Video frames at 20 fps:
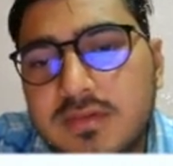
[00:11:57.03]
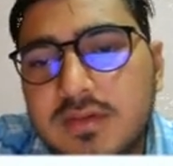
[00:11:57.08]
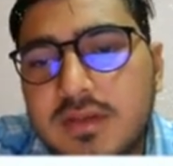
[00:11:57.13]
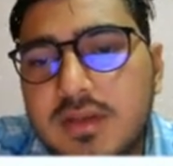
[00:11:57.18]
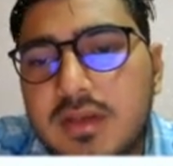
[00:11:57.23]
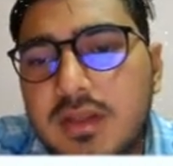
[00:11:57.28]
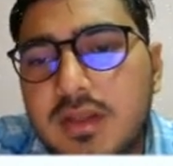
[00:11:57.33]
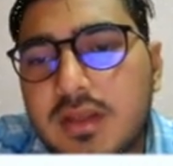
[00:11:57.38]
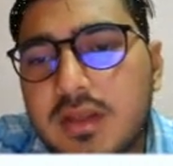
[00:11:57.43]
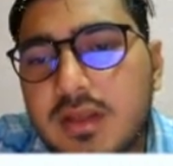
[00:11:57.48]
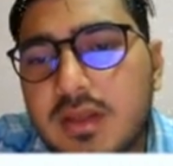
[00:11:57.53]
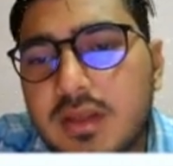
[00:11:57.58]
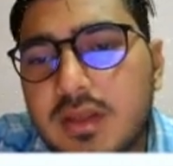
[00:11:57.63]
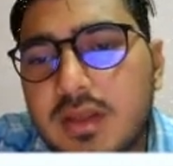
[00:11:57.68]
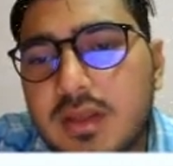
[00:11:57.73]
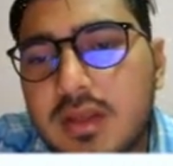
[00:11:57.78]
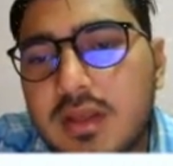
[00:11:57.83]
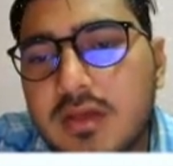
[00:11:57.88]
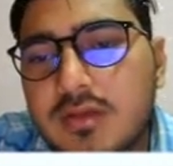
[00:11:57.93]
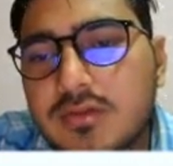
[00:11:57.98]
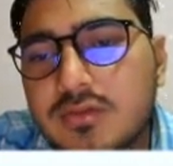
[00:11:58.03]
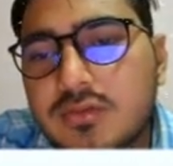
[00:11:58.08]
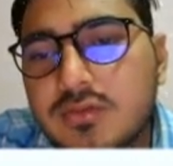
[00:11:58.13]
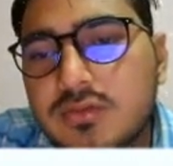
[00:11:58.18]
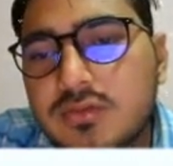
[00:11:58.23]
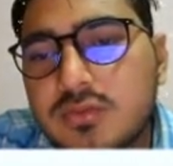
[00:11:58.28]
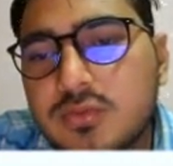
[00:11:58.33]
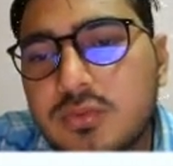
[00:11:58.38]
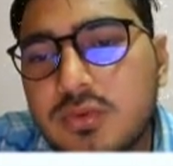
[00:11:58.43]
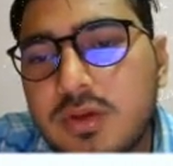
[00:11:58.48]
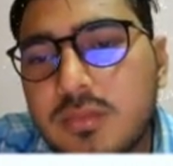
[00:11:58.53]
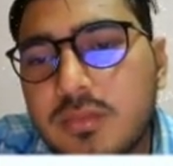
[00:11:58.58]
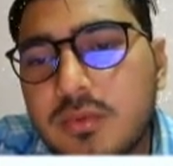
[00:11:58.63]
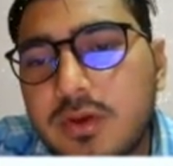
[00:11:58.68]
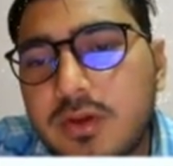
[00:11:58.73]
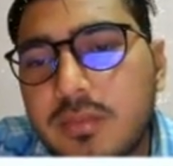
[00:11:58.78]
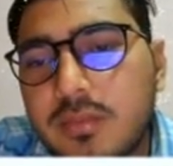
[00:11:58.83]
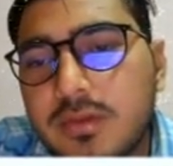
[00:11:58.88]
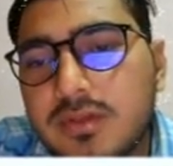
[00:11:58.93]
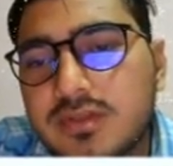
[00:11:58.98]
से लेके
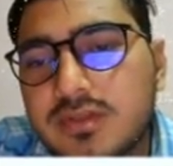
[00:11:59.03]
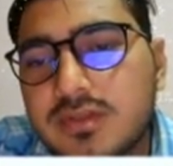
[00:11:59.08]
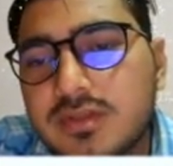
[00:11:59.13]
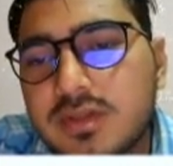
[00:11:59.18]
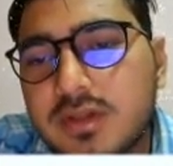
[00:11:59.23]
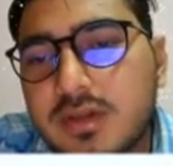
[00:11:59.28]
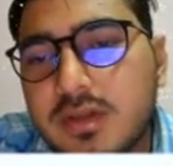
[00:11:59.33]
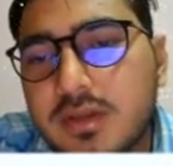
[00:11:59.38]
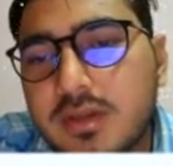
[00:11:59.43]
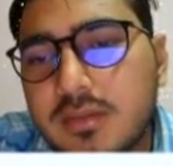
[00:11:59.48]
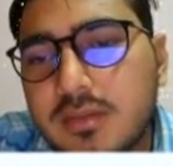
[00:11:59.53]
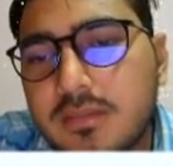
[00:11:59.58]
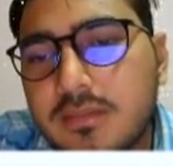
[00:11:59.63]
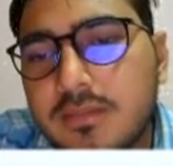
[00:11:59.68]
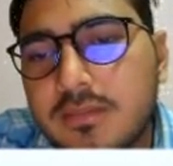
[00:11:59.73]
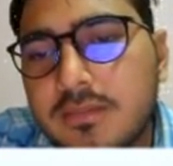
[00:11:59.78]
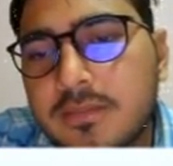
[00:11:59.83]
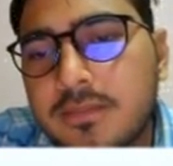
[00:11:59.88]
पच्चीस तक हैं